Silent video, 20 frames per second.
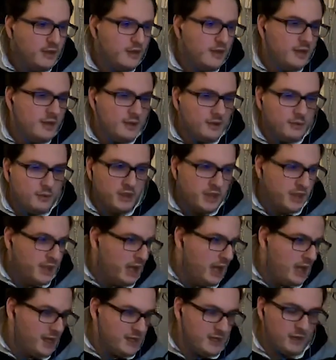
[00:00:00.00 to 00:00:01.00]
Quindi
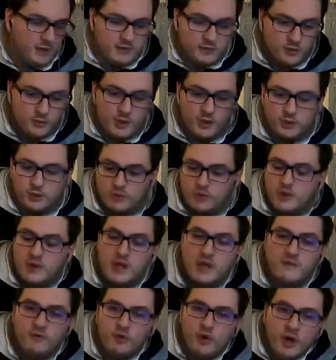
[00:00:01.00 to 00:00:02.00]
grazie soprattutto anche a
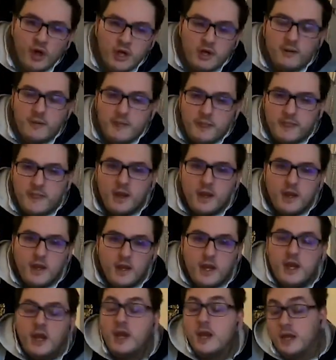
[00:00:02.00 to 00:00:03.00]
voi
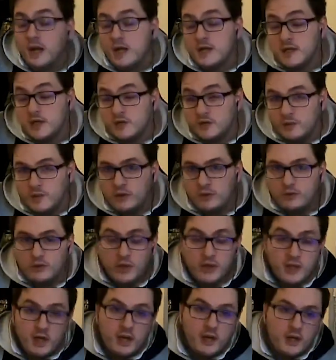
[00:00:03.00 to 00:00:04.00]
e grazie soprattutto a
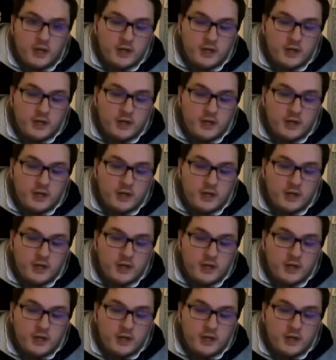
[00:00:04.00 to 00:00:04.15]
chi anche ci